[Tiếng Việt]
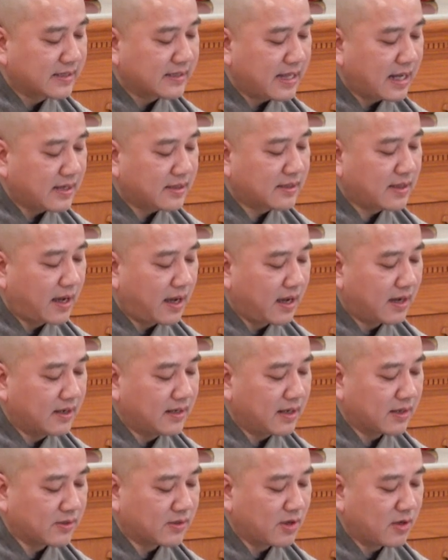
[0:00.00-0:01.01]
Tắt
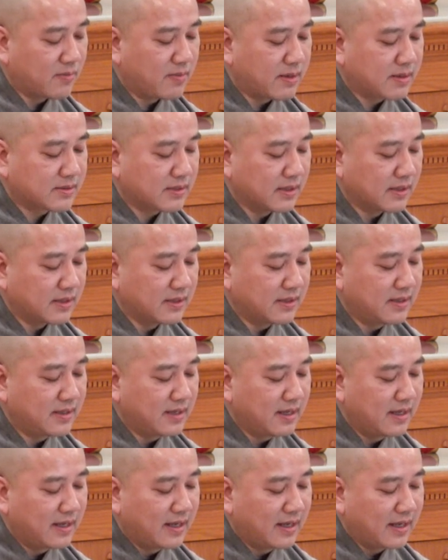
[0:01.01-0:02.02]
thở là cho bác sĩ
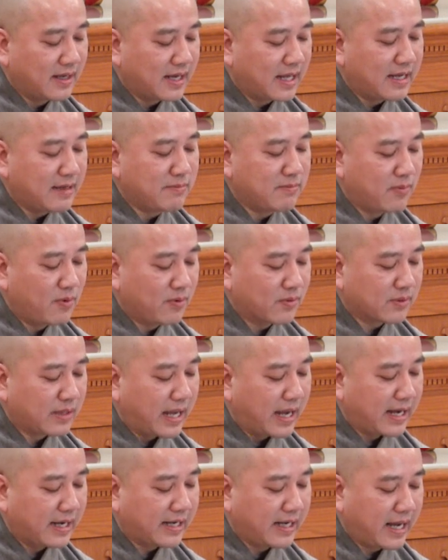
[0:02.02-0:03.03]
lấy mô
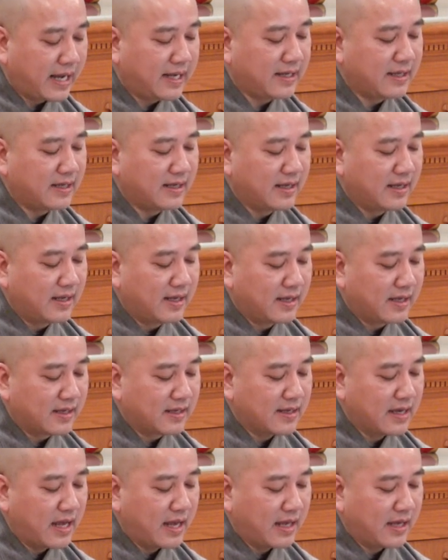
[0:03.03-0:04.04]
tạng ngay
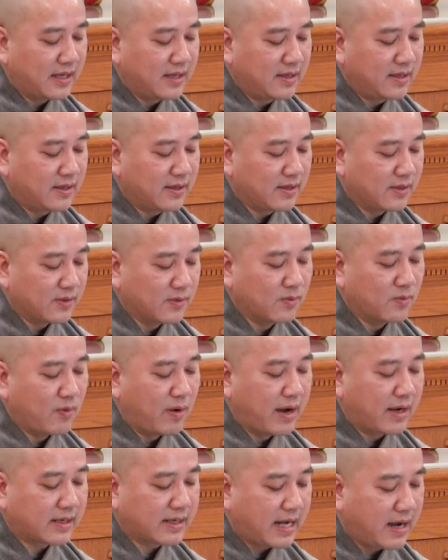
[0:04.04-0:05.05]
để hiệu
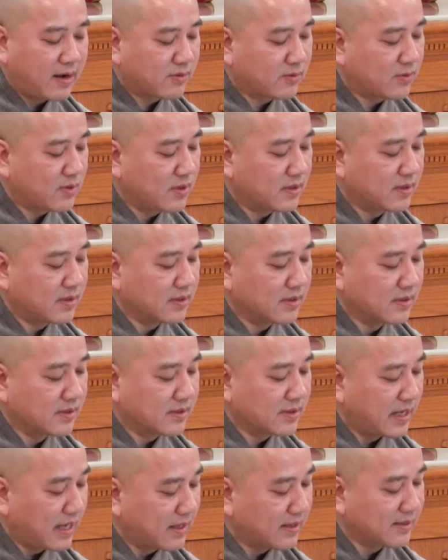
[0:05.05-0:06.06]
quả cao cho người
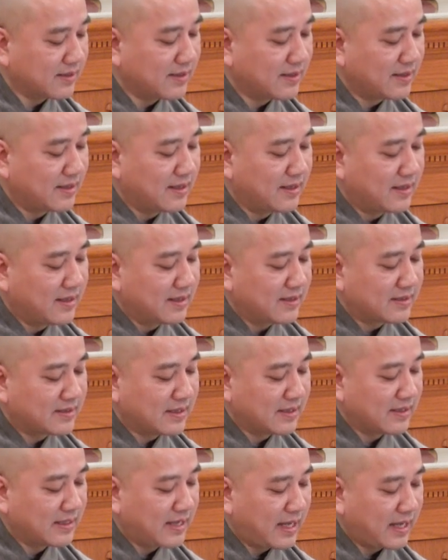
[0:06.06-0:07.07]
được nhận.
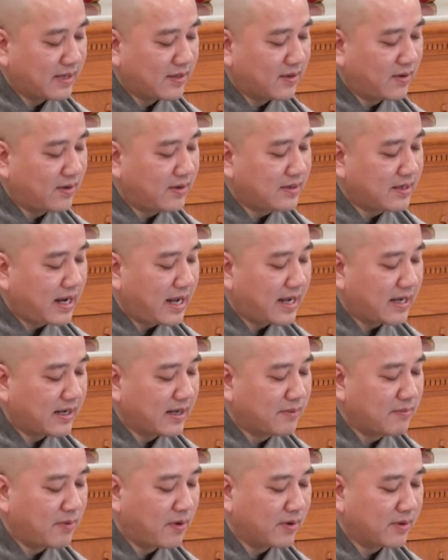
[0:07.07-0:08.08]
Xin thầy nói ra
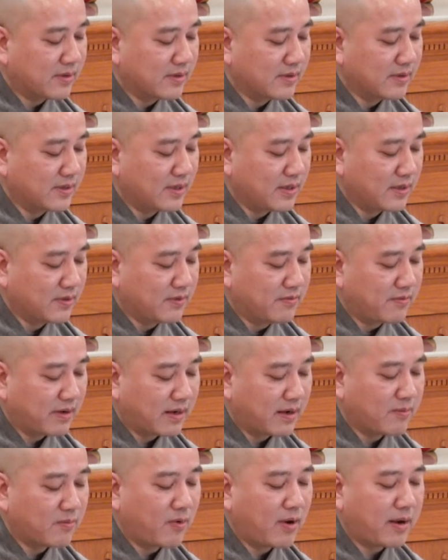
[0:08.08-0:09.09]
để mọi người hiểu và
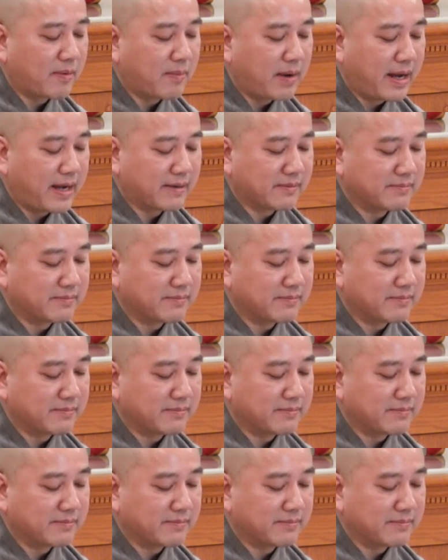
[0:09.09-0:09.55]
không hoang mang.